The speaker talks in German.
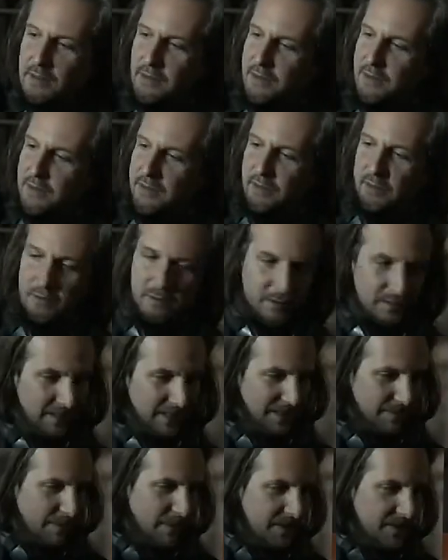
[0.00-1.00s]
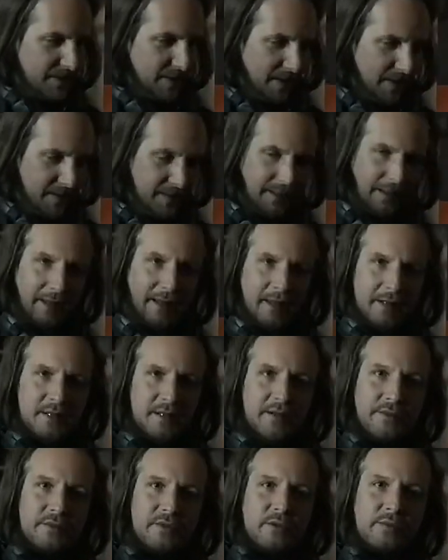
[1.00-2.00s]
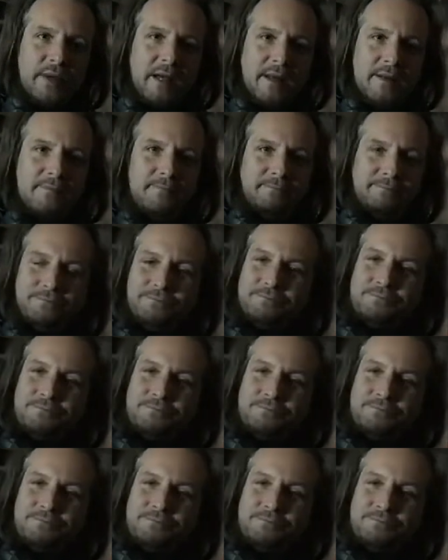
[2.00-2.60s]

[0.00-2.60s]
So, jetzt wird es Zeit, kreativ zu werden.